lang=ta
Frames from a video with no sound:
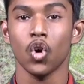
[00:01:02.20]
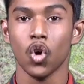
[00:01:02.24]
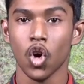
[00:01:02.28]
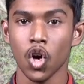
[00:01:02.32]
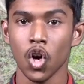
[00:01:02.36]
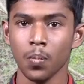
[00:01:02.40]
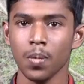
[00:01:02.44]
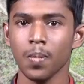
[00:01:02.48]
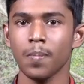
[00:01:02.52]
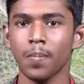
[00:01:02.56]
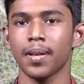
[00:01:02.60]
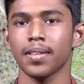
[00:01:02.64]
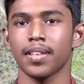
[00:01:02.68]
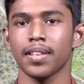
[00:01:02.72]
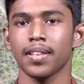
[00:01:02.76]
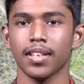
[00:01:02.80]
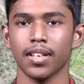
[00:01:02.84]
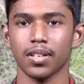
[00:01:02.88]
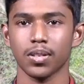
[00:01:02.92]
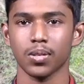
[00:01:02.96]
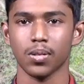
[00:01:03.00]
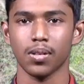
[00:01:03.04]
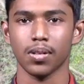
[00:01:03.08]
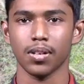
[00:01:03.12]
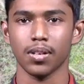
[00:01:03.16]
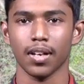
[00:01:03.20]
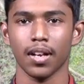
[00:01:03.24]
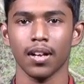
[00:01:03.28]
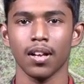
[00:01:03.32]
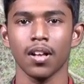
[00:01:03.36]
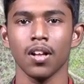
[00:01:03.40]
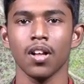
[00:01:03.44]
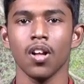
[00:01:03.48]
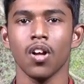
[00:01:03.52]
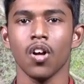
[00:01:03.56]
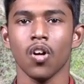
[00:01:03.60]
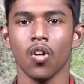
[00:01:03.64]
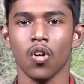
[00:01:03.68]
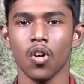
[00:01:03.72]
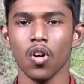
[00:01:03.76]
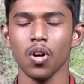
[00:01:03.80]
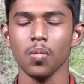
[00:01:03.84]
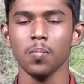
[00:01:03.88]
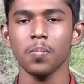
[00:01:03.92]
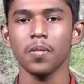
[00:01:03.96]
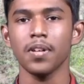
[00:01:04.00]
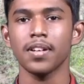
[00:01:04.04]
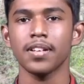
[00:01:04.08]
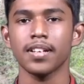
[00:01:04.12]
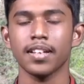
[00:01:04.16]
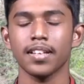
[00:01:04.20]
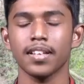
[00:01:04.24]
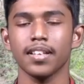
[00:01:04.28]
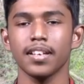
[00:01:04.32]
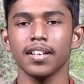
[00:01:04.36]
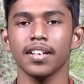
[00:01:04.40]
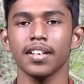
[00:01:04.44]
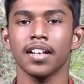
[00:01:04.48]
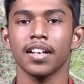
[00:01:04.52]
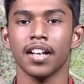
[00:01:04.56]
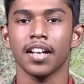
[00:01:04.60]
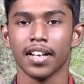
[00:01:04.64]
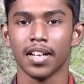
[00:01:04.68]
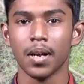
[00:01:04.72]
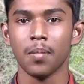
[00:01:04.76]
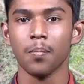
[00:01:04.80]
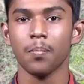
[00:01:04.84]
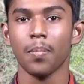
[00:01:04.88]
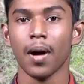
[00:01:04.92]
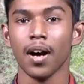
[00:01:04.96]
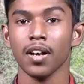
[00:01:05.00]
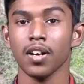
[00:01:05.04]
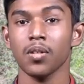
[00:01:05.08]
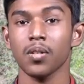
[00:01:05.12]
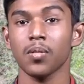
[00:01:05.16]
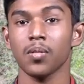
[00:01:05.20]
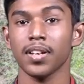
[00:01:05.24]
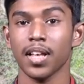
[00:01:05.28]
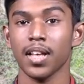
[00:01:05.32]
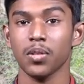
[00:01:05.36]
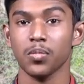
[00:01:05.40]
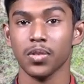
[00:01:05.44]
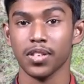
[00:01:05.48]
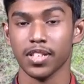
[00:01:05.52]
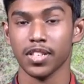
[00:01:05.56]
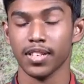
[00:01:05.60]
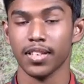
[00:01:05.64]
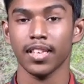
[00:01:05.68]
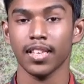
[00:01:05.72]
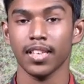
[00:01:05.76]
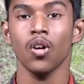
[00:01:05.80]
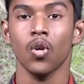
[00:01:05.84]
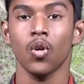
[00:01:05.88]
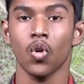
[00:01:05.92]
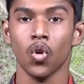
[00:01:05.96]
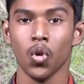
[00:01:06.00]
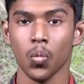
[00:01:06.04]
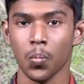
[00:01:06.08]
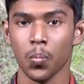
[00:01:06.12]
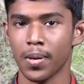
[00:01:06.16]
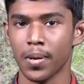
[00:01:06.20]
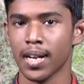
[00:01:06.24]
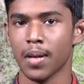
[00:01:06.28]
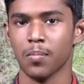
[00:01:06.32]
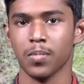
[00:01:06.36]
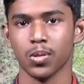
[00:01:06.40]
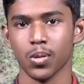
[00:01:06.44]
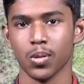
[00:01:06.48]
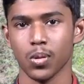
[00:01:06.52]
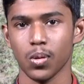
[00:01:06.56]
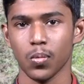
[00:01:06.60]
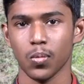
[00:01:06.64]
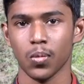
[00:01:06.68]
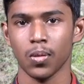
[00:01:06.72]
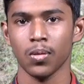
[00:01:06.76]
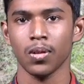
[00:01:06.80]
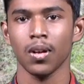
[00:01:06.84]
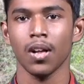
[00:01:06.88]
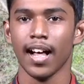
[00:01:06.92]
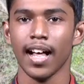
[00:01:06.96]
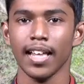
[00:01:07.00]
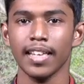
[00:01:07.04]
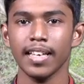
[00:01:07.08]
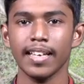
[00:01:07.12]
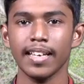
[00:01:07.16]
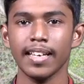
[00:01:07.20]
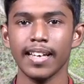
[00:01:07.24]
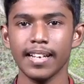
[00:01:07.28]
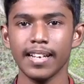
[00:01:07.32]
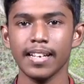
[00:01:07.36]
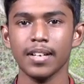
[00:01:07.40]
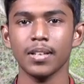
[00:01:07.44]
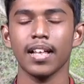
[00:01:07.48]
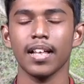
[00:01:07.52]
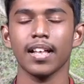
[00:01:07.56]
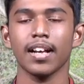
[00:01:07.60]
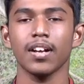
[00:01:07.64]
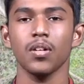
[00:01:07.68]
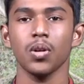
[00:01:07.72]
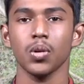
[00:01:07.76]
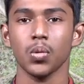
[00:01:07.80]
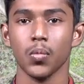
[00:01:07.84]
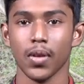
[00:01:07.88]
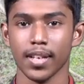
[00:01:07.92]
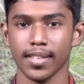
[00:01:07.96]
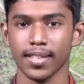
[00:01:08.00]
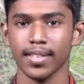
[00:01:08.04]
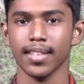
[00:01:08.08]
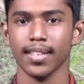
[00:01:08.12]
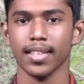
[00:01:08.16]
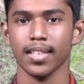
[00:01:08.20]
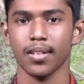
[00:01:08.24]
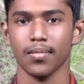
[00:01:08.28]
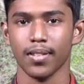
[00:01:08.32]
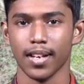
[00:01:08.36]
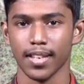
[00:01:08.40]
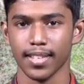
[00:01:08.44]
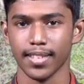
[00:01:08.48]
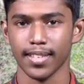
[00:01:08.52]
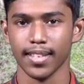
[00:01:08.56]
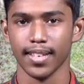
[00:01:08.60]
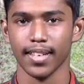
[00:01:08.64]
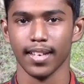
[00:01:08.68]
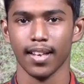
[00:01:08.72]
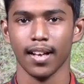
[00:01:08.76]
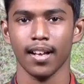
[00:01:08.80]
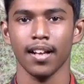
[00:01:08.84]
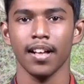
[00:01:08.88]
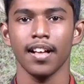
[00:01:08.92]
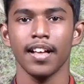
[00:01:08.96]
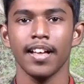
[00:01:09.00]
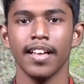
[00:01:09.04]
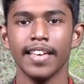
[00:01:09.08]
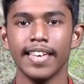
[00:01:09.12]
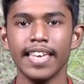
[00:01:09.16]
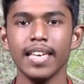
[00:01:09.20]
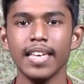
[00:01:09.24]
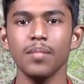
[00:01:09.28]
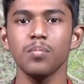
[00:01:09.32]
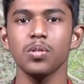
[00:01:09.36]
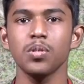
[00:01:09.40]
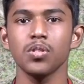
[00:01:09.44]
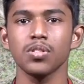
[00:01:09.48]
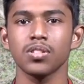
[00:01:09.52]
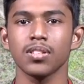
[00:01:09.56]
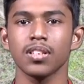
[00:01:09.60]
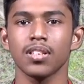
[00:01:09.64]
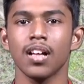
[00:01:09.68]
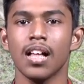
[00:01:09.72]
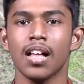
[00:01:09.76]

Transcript: ஹோப்பை பற்றி நான் சொல்கிறேன் ஹோப்புன்றது நம்ம பார்க்கக்கூடிய அது விஷயம் தான் நம்ம சொல்வோம் அதுக்கு ஏற்றதாக ஒரு வசனத்தை வாசிக்கலாம் ஹீப்ரூஸ்